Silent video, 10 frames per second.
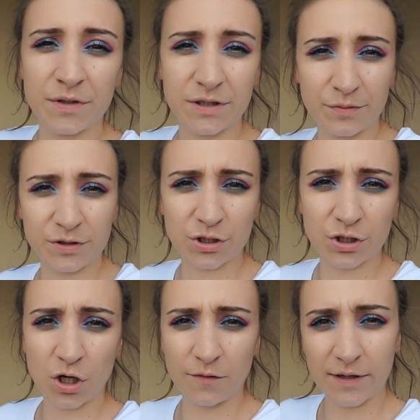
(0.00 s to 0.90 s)
będziemy się
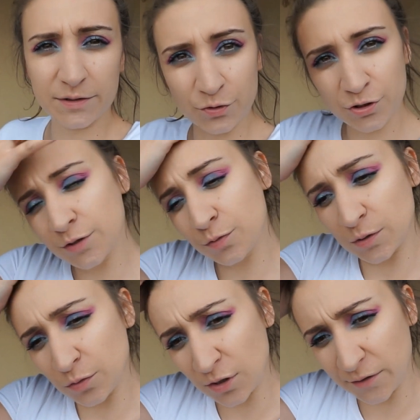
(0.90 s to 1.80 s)
szykować, może się
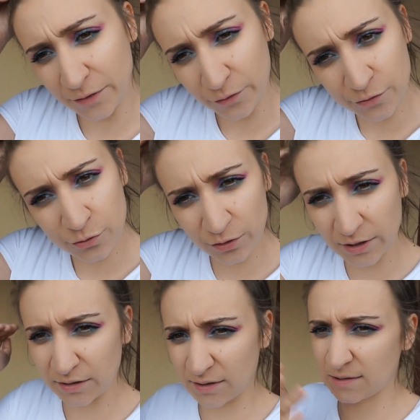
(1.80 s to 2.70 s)
przebiorę w jakąś
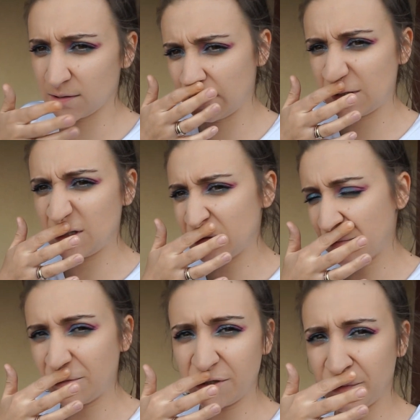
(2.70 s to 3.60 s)
sukienkę,
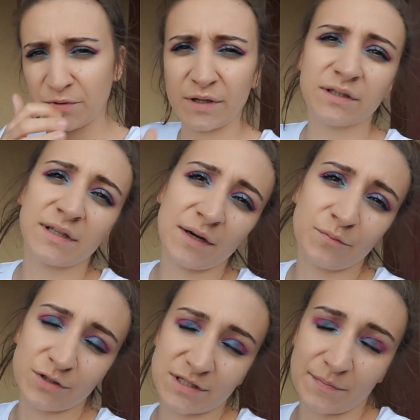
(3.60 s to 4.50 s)
zobaczyłam, może i pojadę tak,
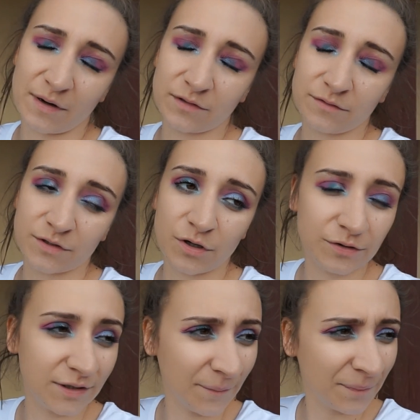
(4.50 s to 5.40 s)
bo jest naprawdę
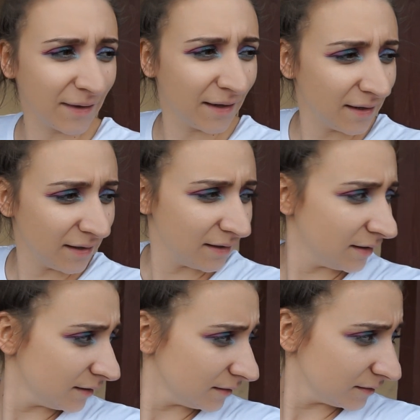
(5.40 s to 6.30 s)
wygodnie.
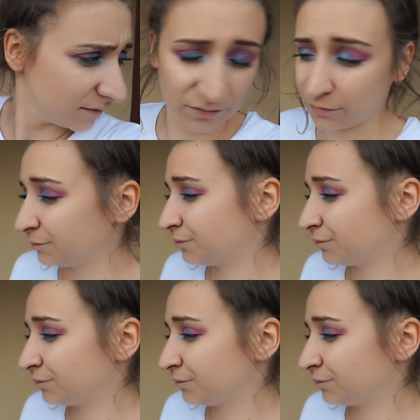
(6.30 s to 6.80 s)
No,